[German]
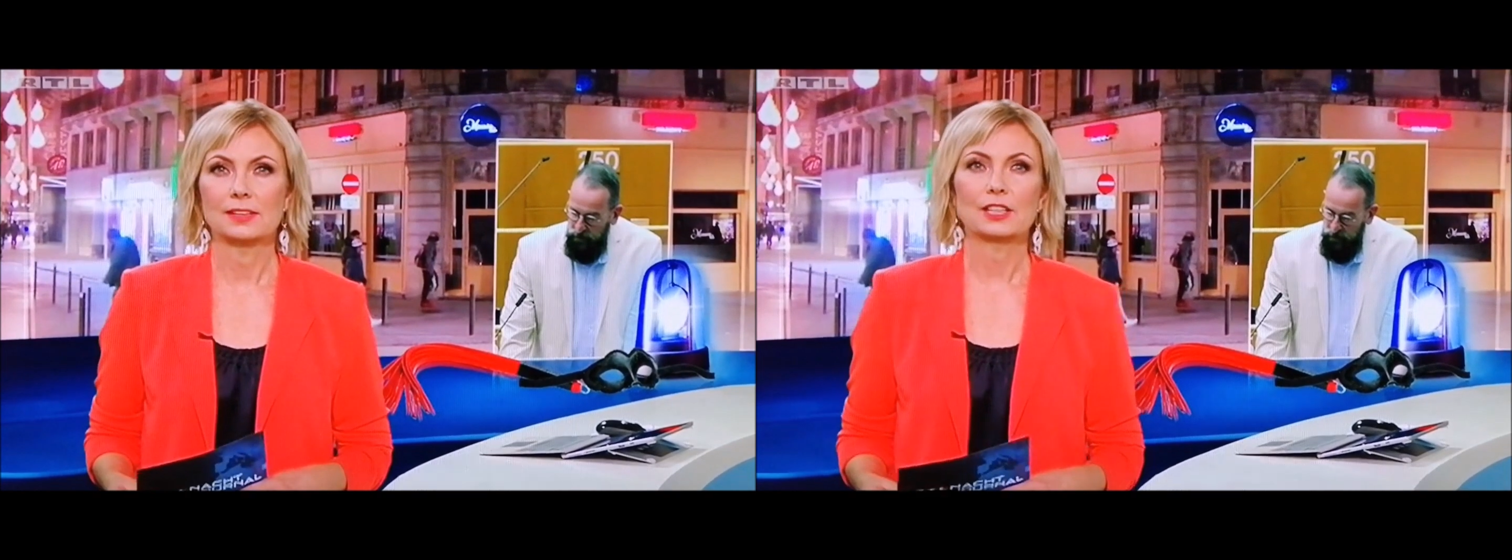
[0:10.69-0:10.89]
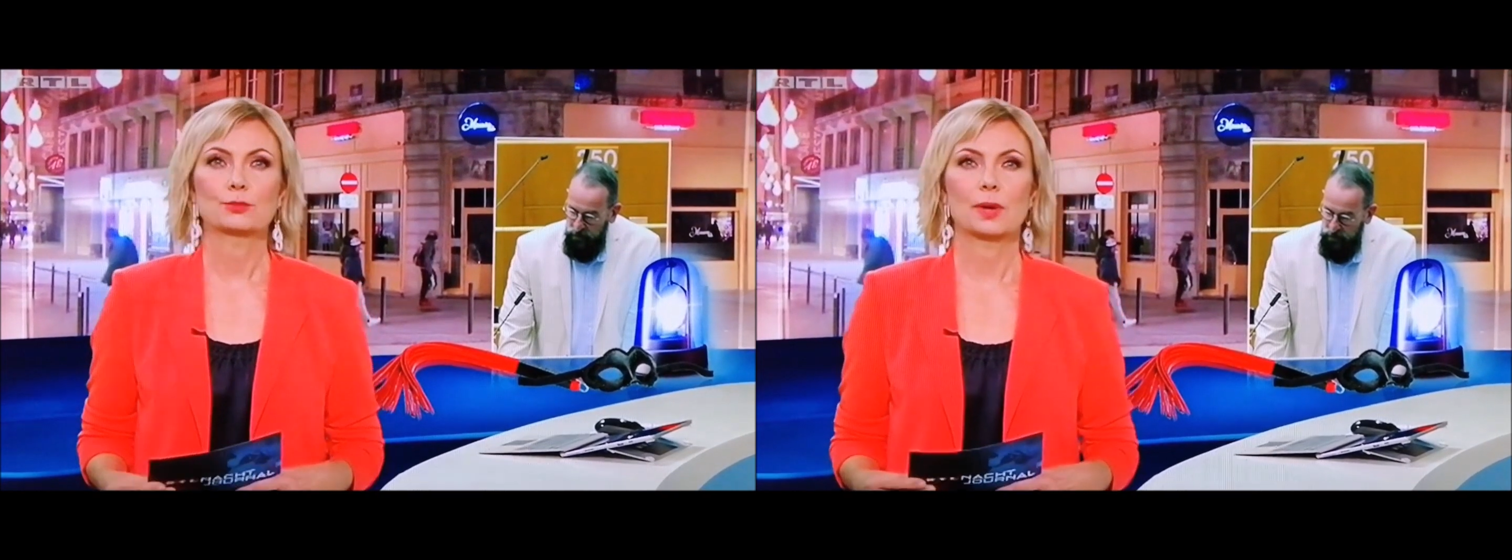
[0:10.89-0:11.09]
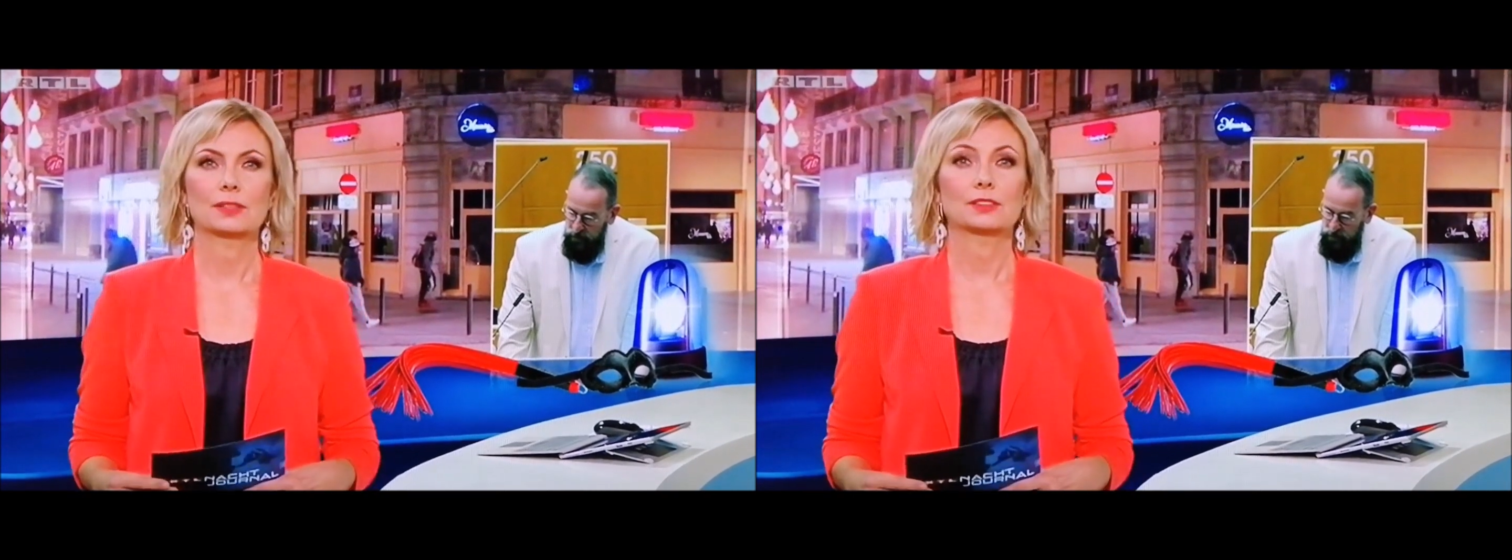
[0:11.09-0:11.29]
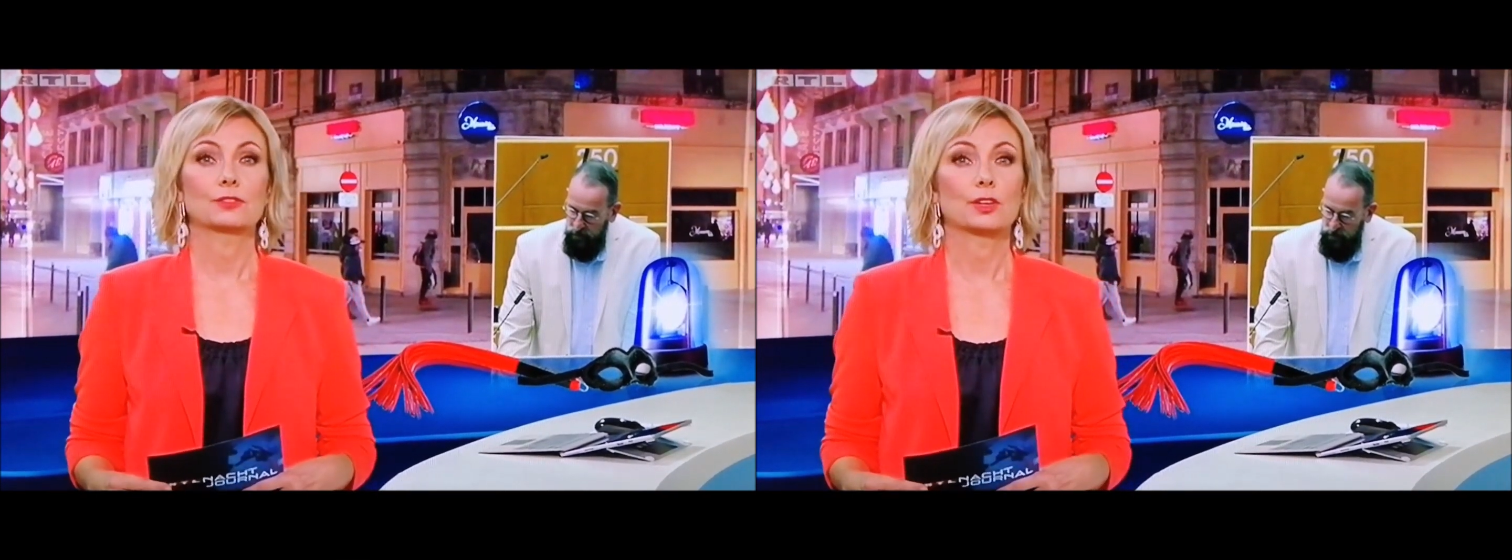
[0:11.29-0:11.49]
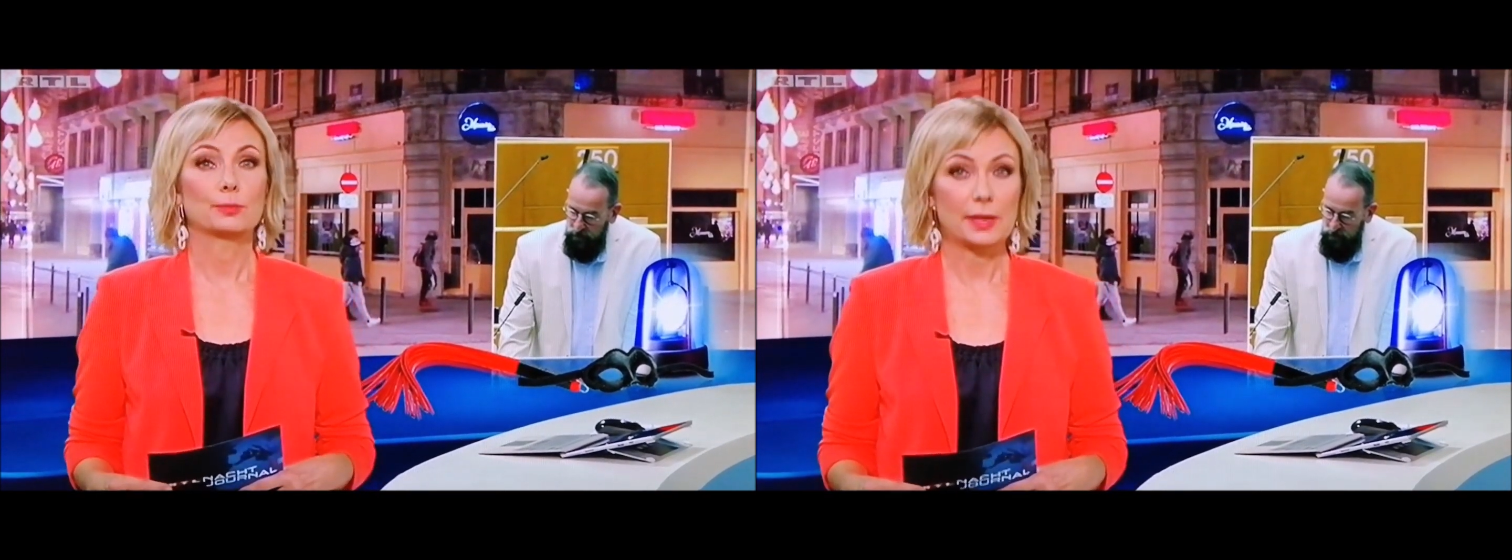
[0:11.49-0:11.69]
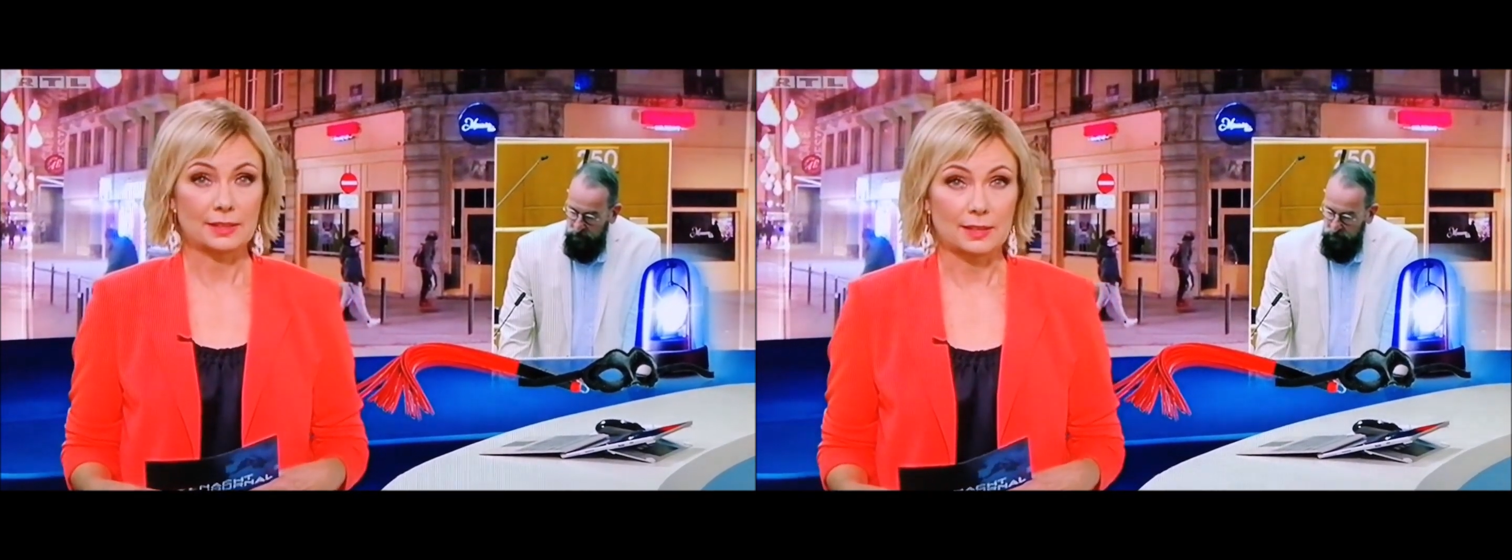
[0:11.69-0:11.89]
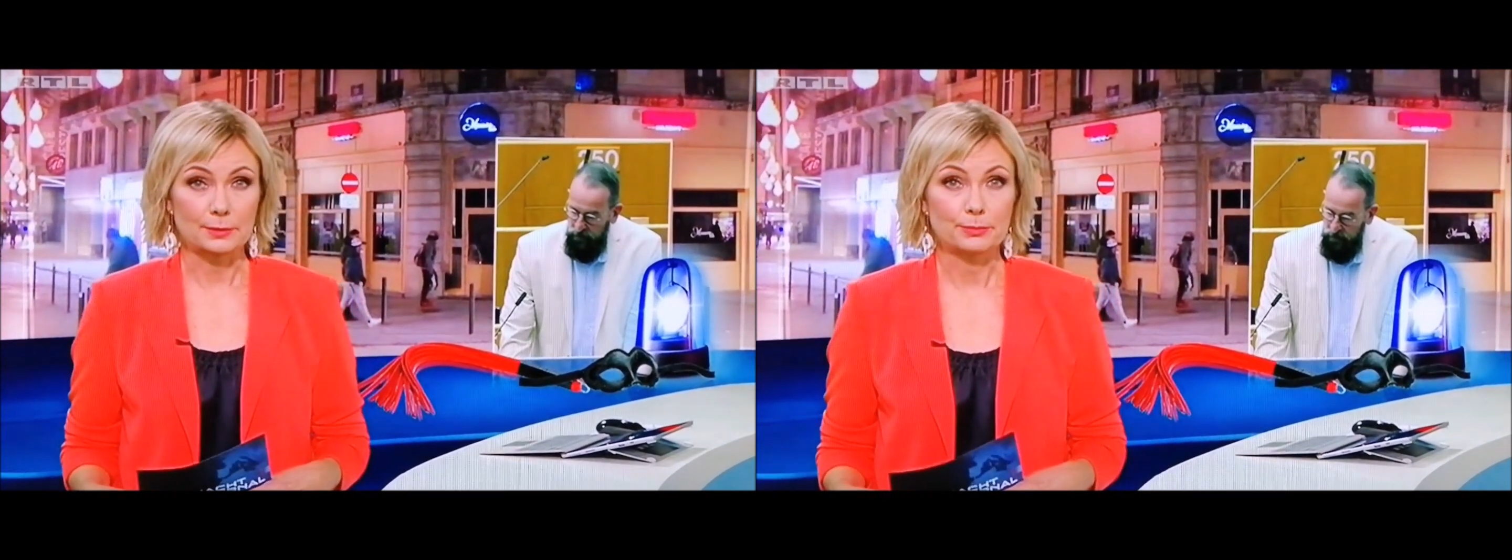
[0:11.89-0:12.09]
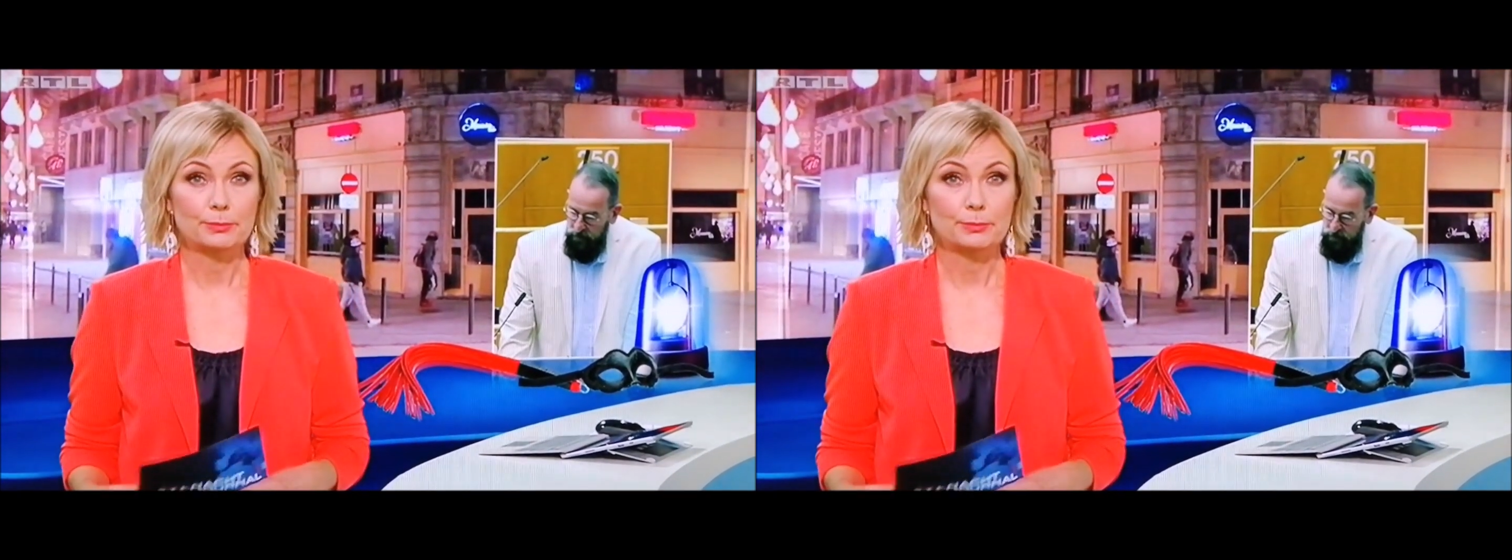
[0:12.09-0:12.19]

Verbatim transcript: Sexparty von Männern.